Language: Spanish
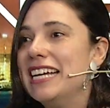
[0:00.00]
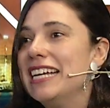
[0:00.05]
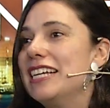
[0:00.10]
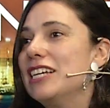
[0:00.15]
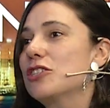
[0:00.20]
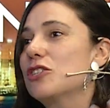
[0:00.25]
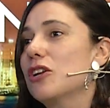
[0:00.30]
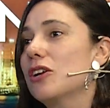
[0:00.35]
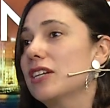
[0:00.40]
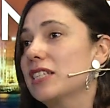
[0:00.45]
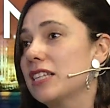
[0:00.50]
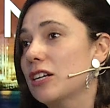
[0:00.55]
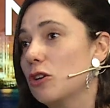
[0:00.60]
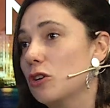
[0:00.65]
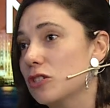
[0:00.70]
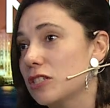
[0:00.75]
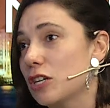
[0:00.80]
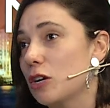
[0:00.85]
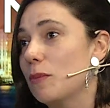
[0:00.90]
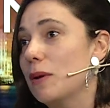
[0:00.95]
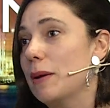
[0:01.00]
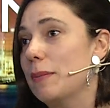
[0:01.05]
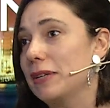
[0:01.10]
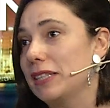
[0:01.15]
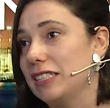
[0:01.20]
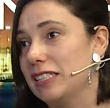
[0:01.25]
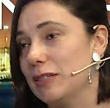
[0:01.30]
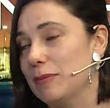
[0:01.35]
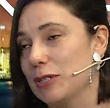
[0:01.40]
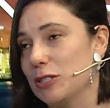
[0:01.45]
Y eso es lo que se conoce como la
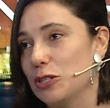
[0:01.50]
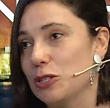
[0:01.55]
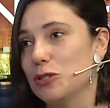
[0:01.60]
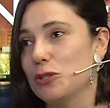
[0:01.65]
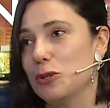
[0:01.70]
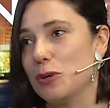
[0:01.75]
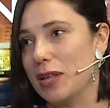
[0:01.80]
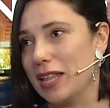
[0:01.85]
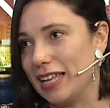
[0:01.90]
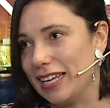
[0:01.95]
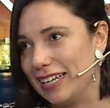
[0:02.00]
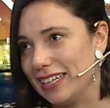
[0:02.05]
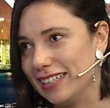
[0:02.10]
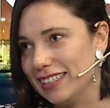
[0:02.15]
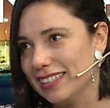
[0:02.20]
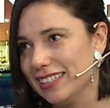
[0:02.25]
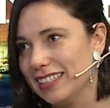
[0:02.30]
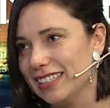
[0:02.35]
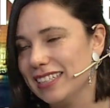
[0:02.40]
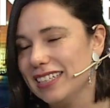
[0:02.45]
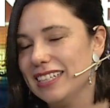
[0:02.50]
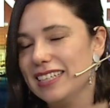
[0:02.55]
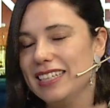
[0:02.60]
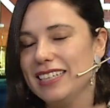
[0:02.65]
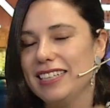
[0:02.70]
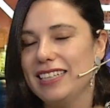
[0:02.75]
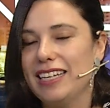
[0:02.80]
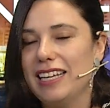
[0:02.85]
participación ciudadana. Perfecto.